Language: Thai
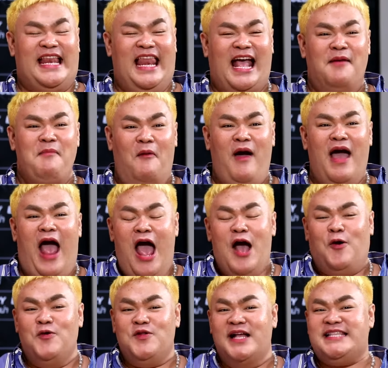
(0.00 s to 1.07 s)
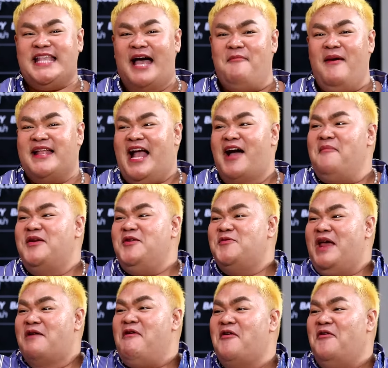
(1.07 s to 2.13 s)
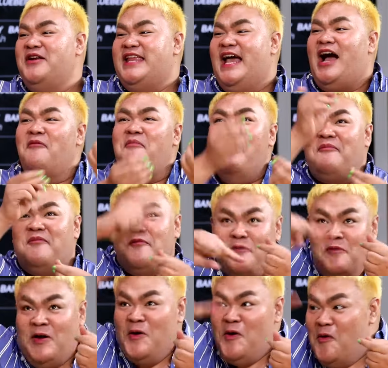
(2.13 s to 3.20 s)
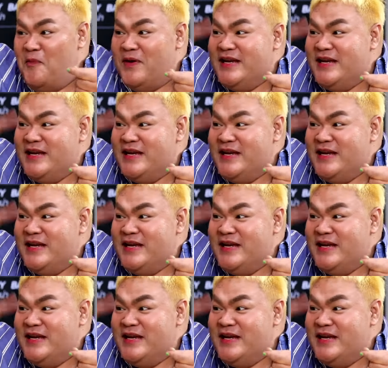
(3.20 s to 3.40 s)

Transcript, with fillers: กเลยก็แบบว่าคุณก็สามารถเข้าไปดูได้ว่าคนนี้เขาแบบรูป